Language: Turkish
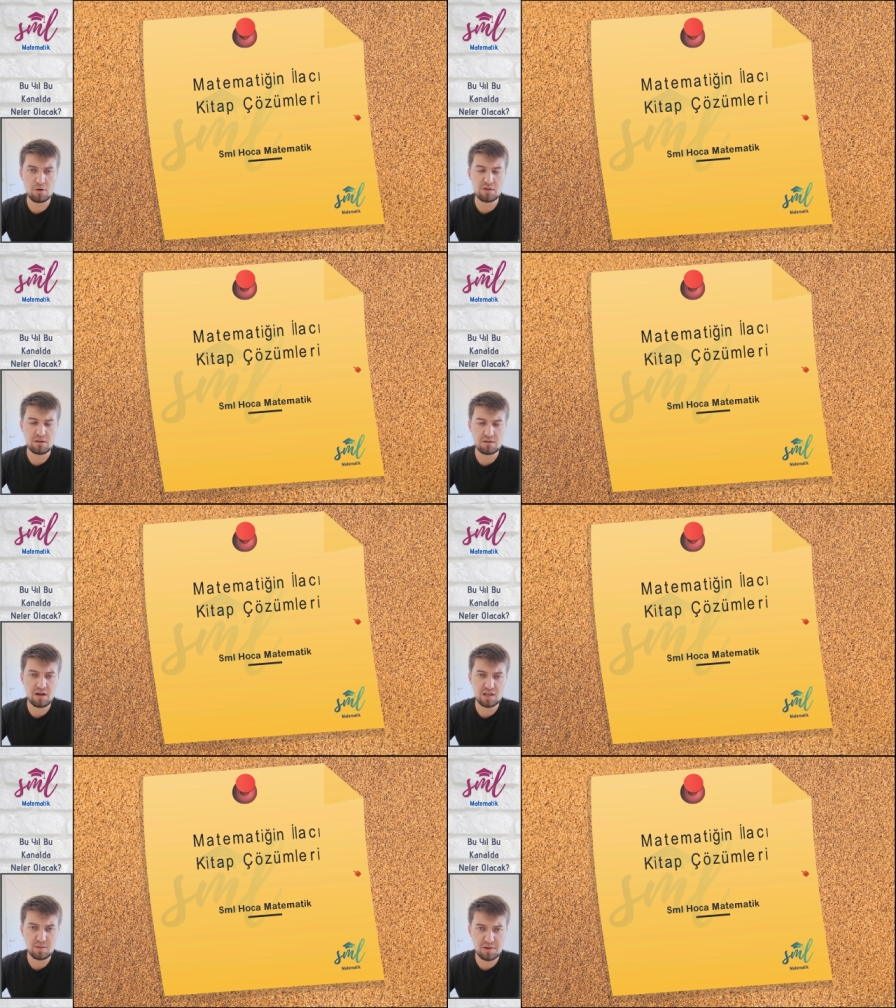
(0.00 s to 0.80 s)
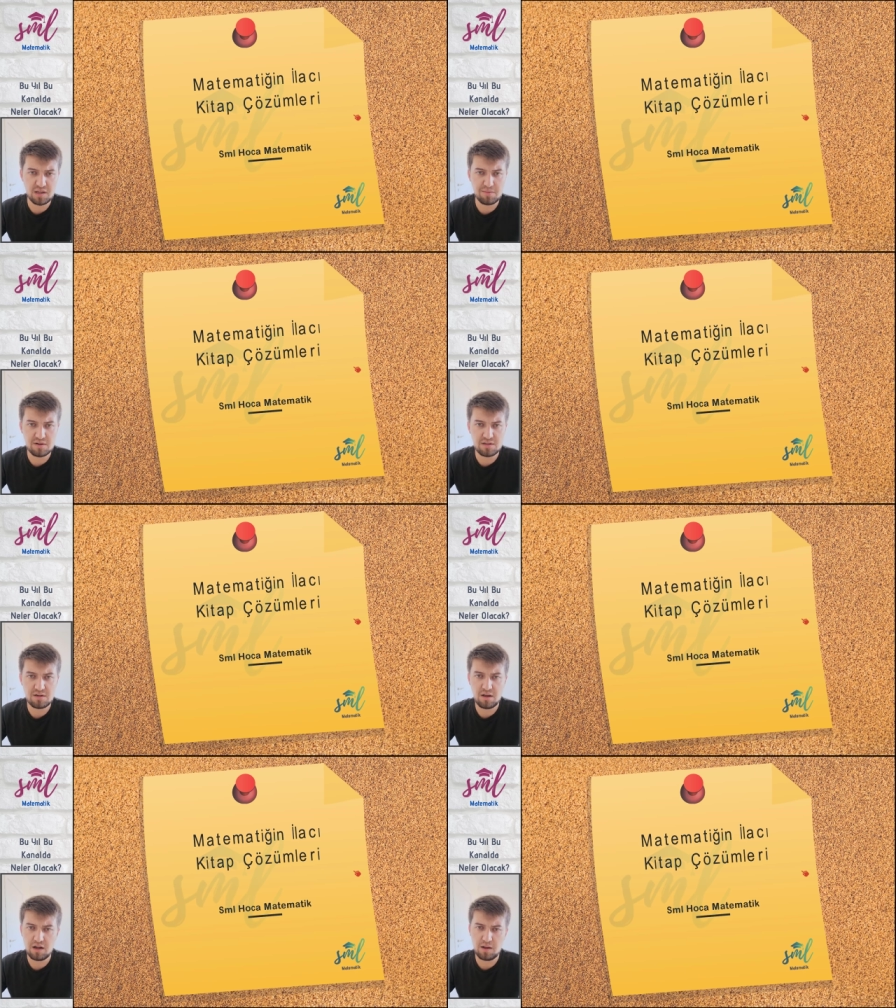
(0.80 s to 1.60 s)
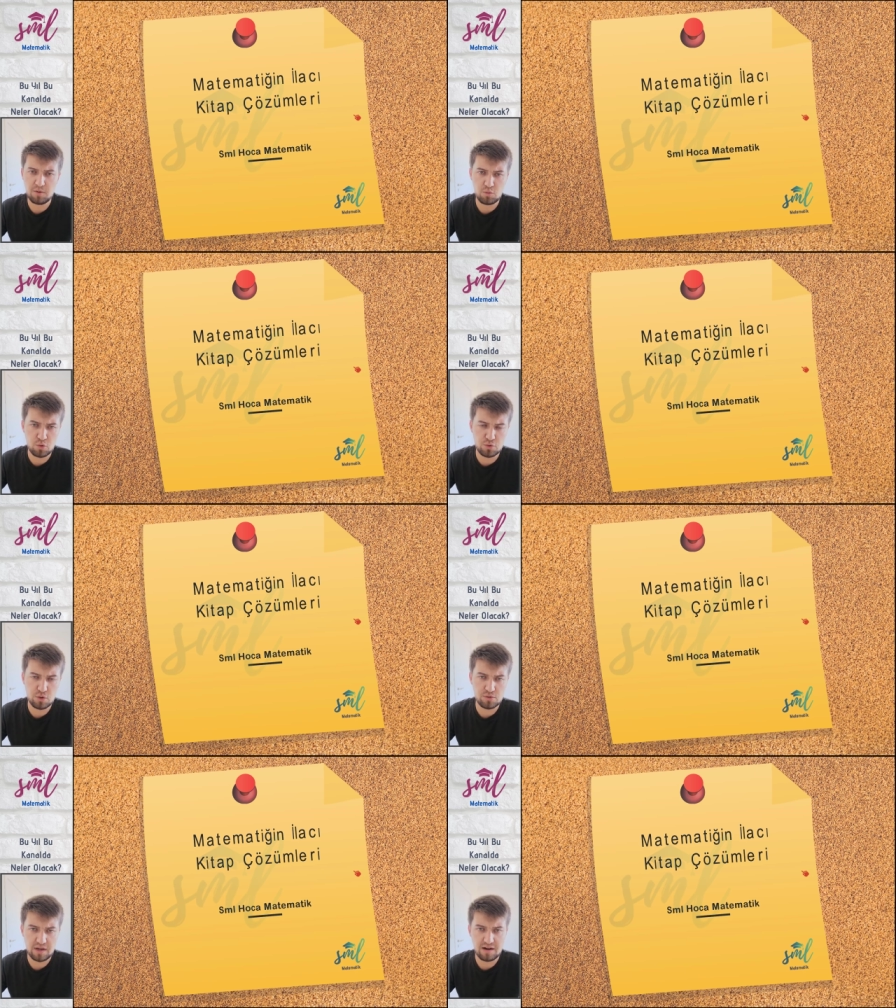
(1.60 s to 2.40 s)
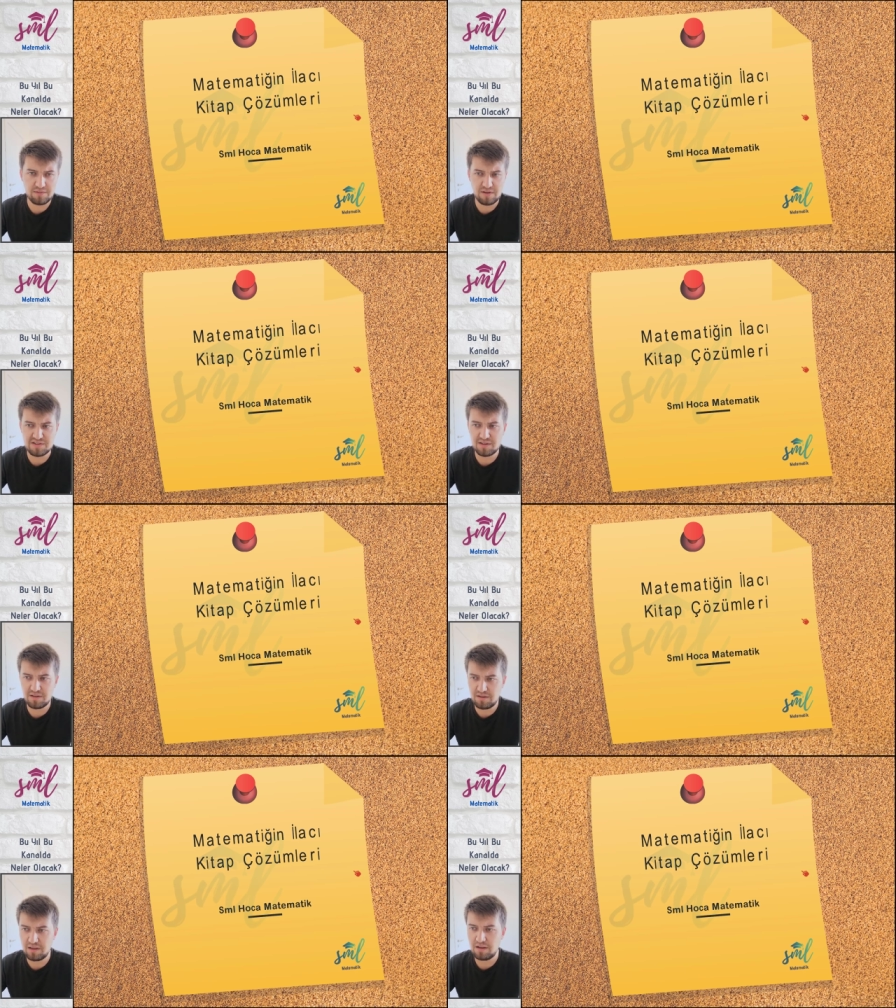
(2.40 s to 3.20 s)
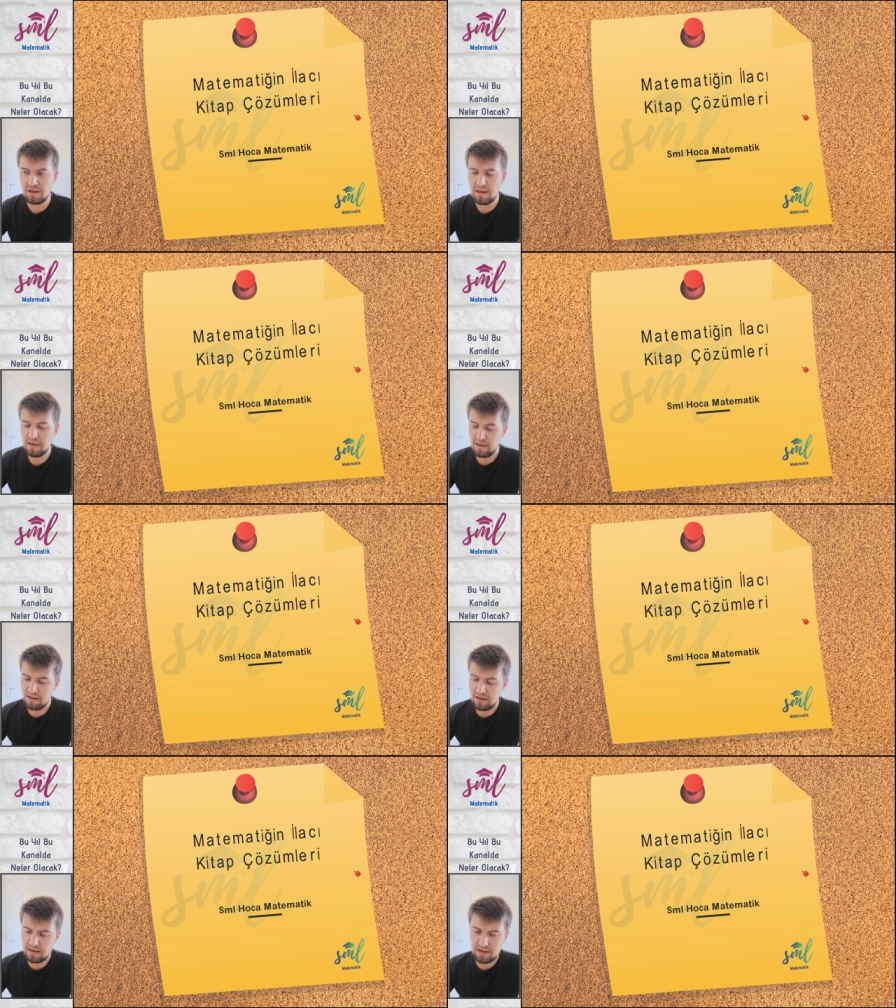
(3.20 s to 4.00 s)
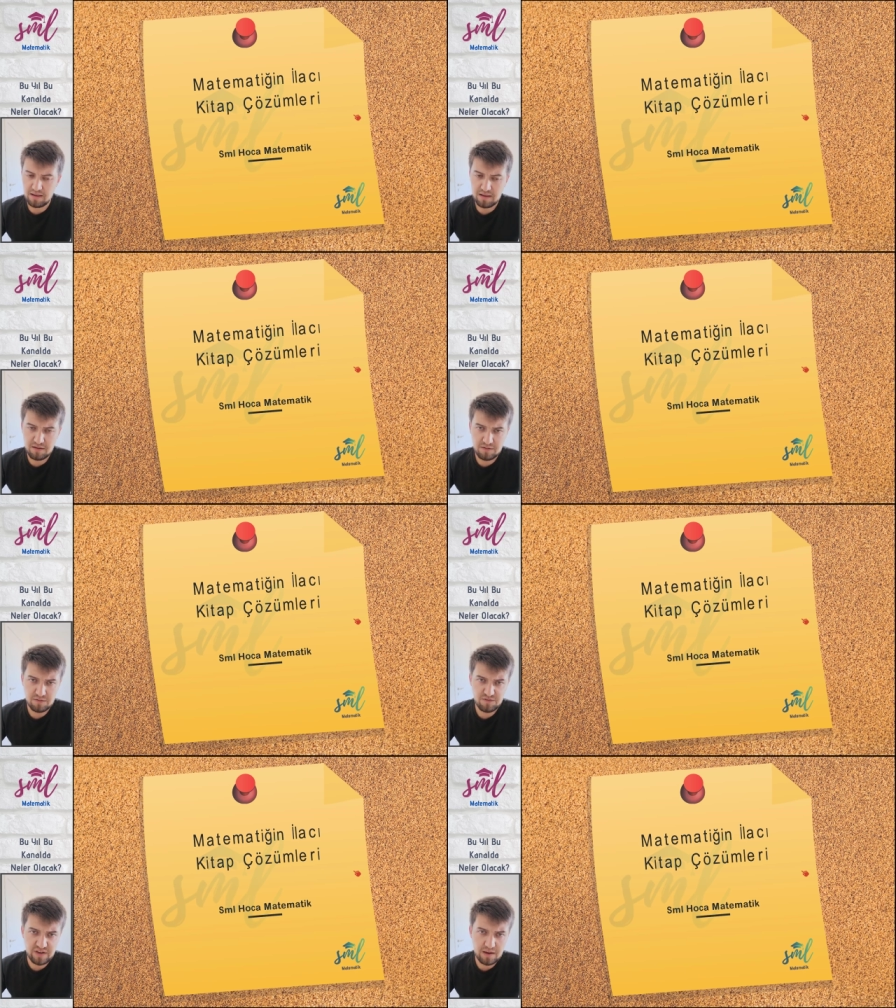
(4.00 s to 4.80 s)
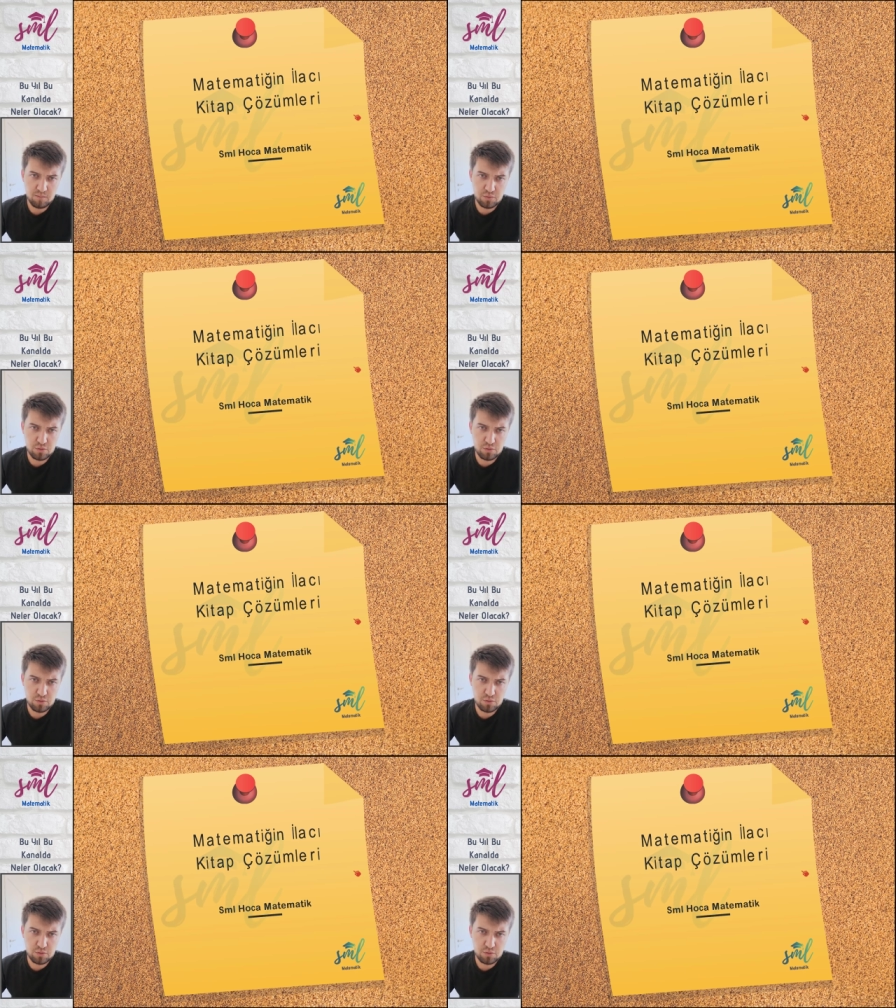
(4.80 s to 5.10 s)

Oradan da takip edebilirsin hani ama 9-10 tane fazla da değil. Ee, ve